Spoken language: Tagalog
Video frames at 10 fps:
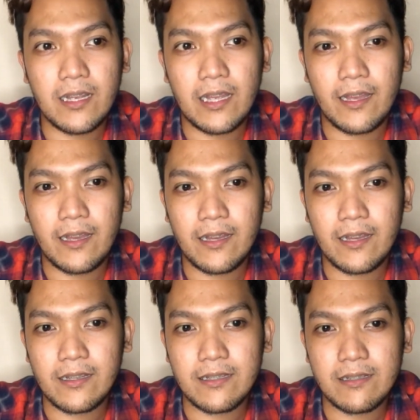
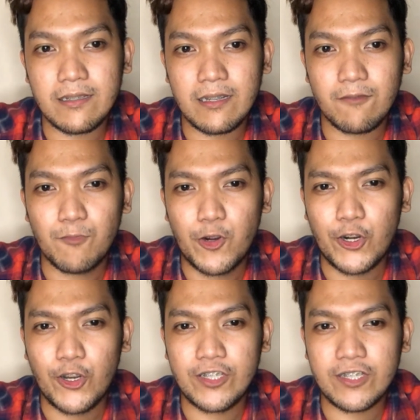uh,
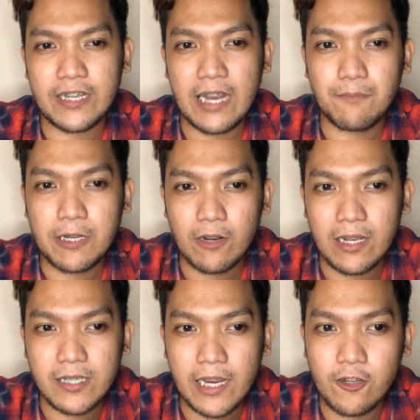more on sinabi ko
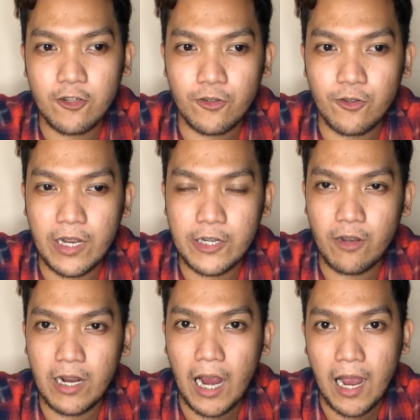lang sa inyo kung ano
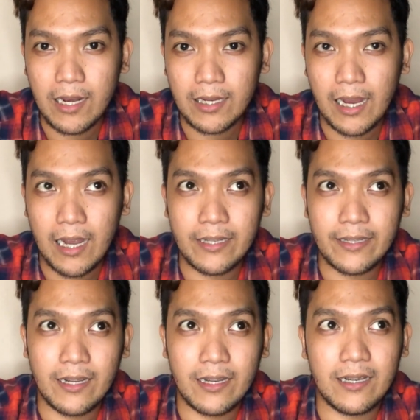ang kahalagahan
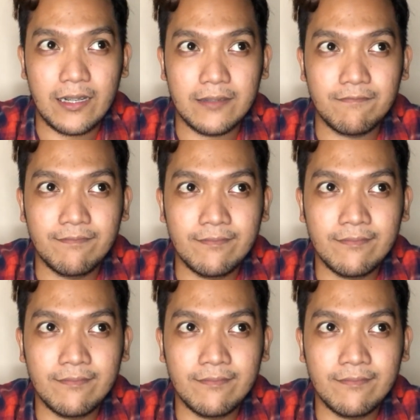ng